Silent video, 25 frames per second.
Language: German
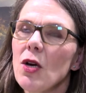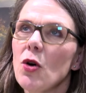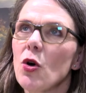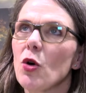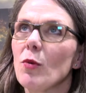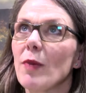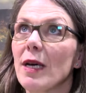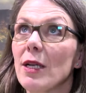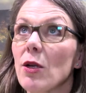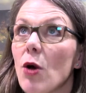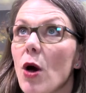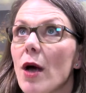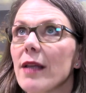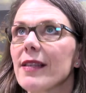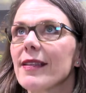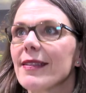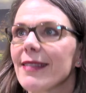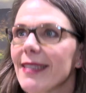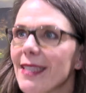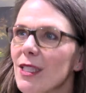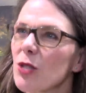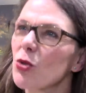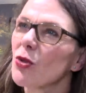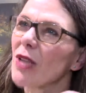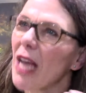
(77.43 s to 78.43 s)
Und man ordnet
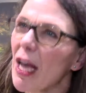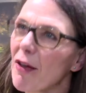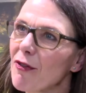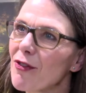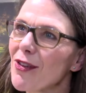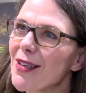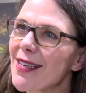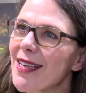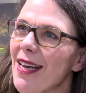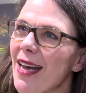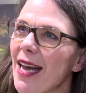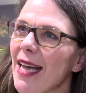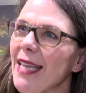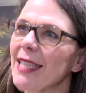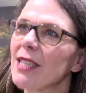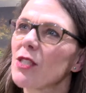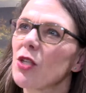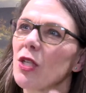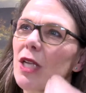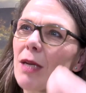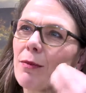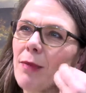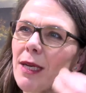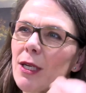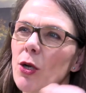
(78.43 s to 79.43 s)
nicht Südafrika ein,
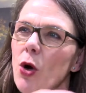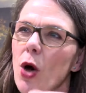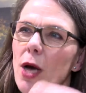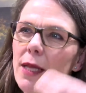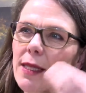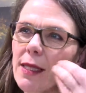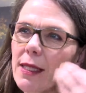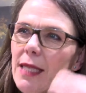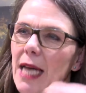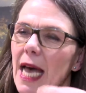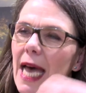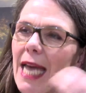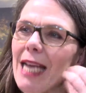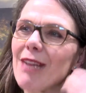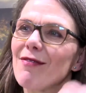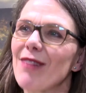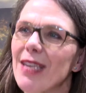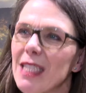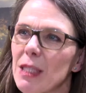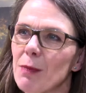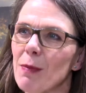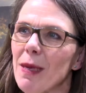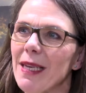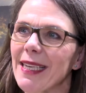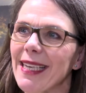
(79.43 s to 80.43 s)
sondern man ordnet ein,
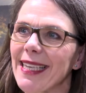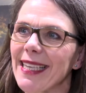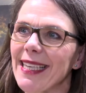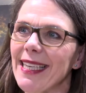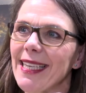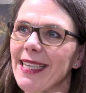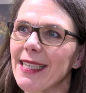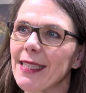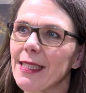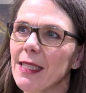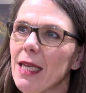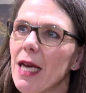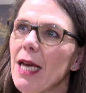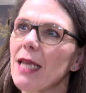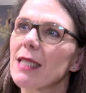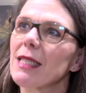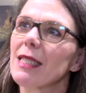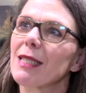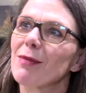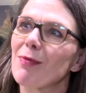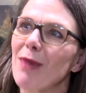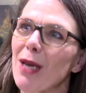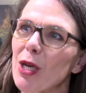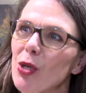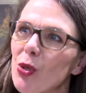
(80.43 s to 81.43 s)
was man riecht. Ja, ist
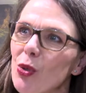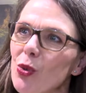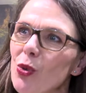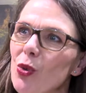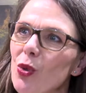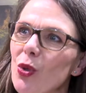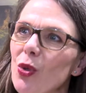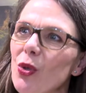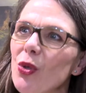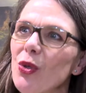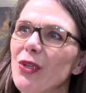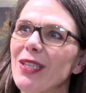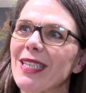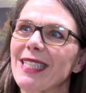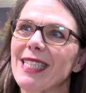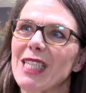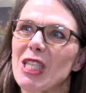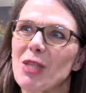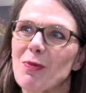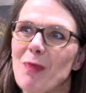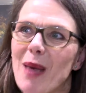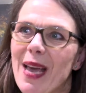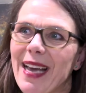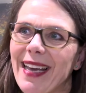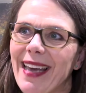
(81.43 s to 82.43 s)
es mehr grün oder ist
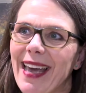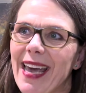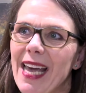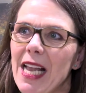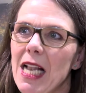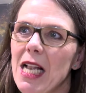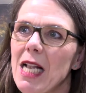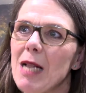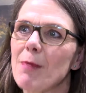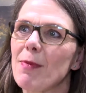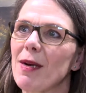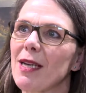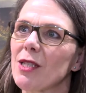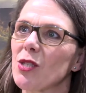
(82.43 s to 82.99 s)
es mehr gelb?